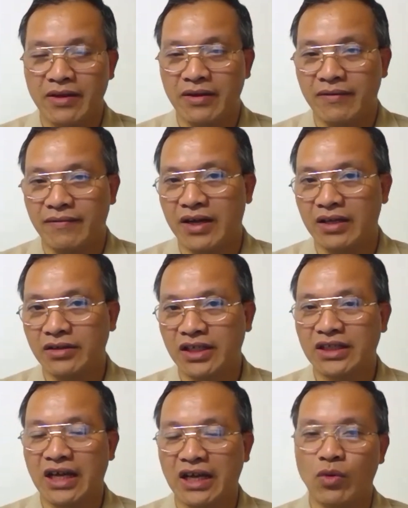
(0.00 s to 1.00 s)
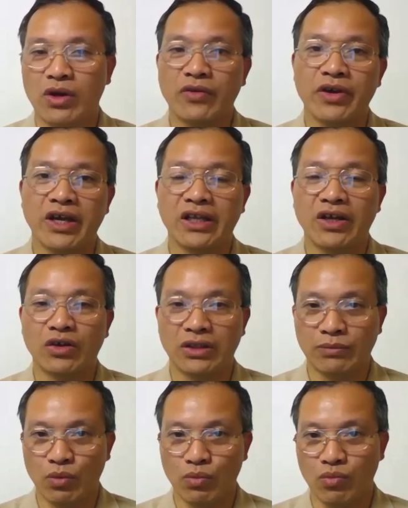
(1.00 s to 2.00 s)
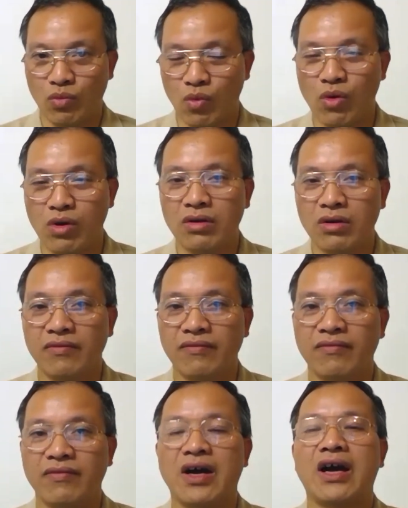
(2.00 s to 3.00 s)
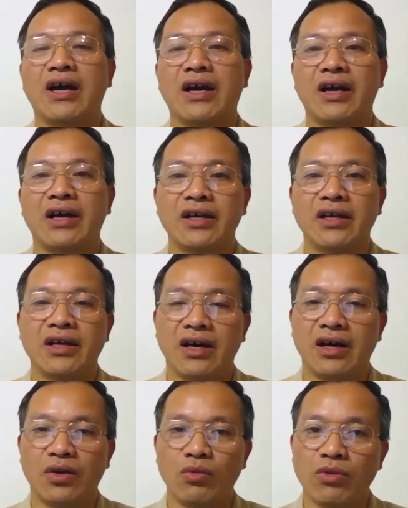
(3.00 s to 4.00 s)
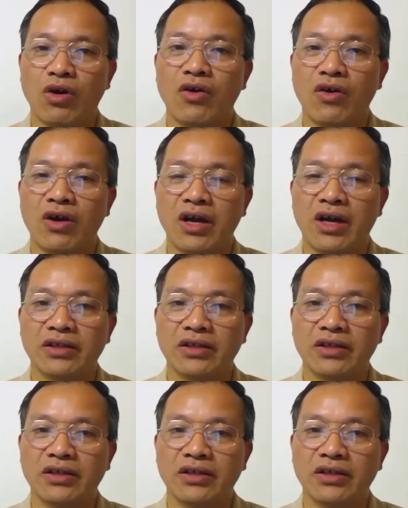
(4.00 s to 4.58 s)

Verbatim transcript: và đương nhiên tại quán karaoke thì họ tiếp tục uống và à, lúc đó